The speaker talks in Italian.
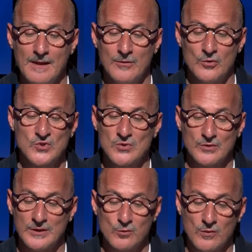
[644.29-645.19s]
non
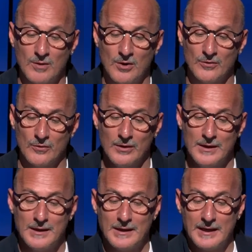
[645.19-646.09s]
sono del tuo mondo
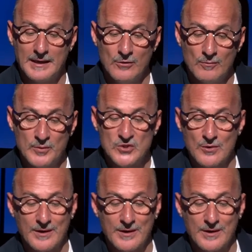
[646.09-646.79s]
e non posso